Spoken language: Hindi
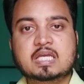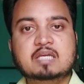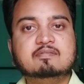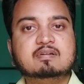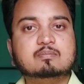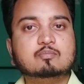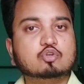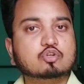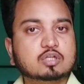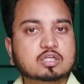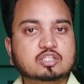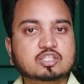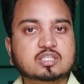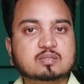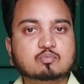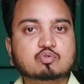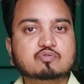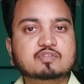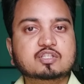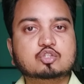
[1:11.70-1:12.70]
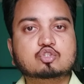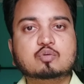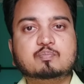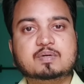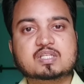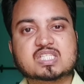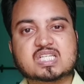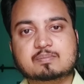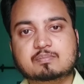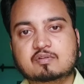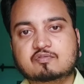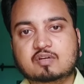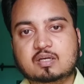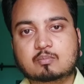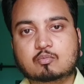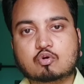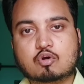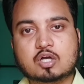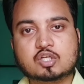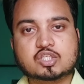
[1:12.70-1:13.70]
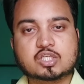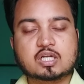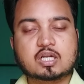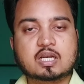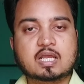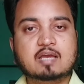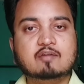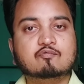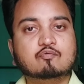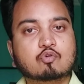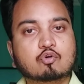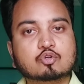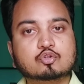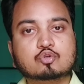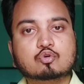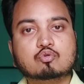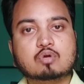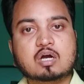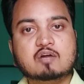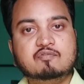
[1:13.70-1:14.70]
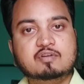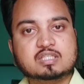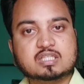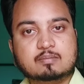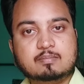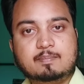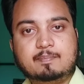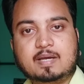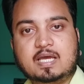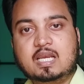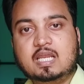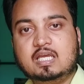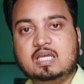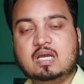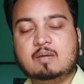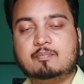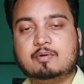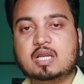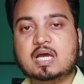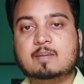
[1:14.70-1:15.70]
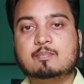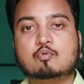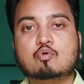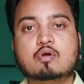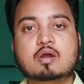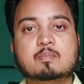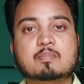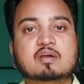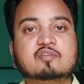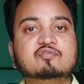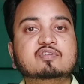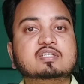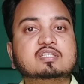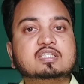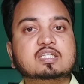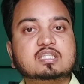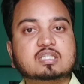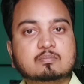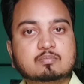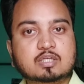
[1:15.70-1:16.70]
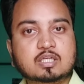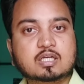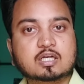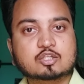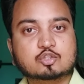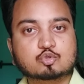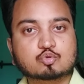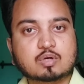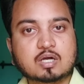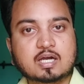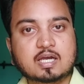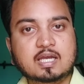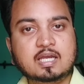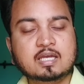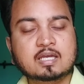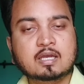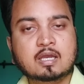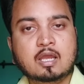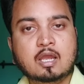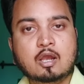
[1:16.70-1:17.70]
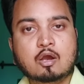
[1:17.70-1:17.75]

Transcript: इवन मनोरंजन मूवीज जो पंजाबी फिल्मों का चैनल है वो तो काफी समय पहले ही अपने आप को एक बार फिर से तब्दील कर चुका है